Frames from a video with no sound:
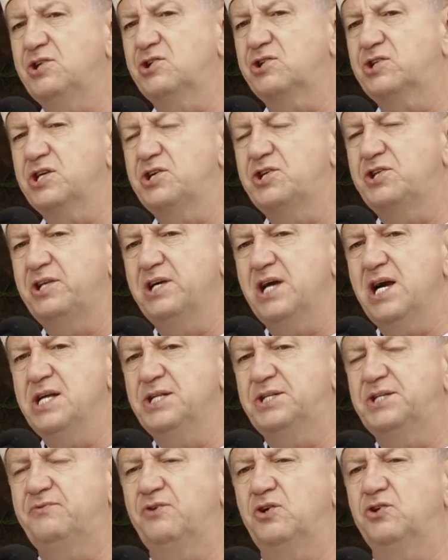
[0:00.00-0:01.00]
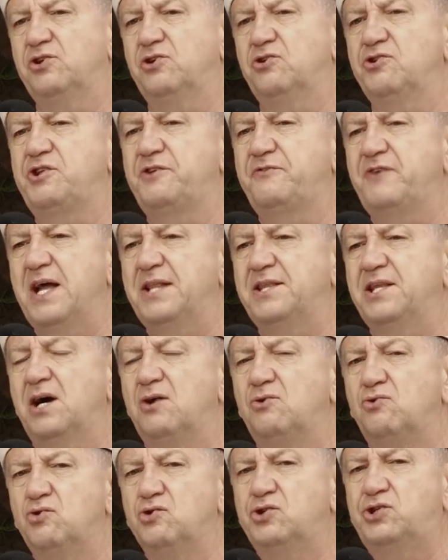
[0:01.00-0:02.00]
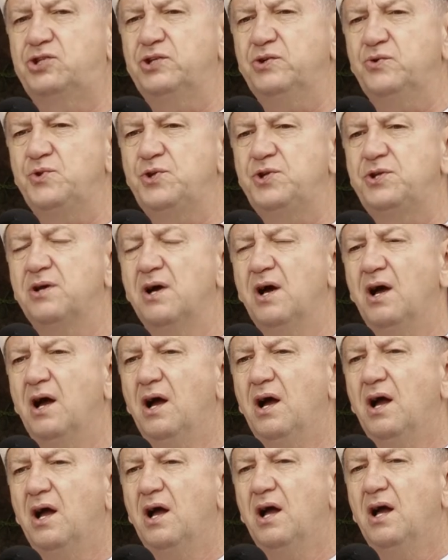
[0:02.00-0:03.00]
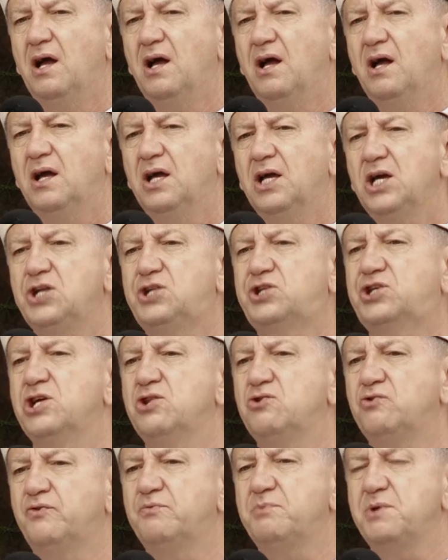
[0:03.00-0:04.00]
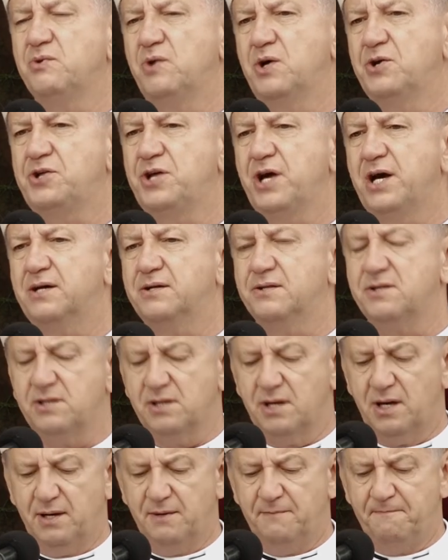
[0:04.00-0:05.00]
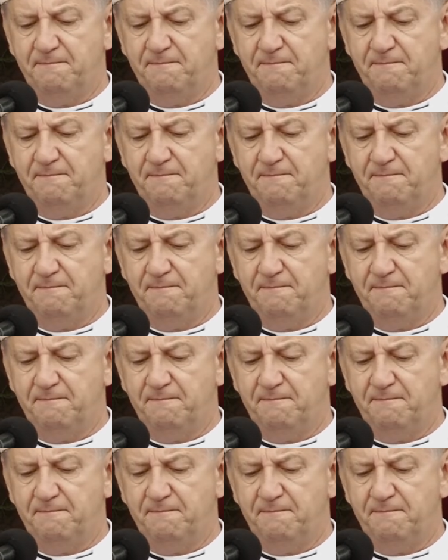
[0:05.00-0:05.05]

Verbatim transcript: chrześcijaństwo do świata uczuć i czynów miłosierdzia.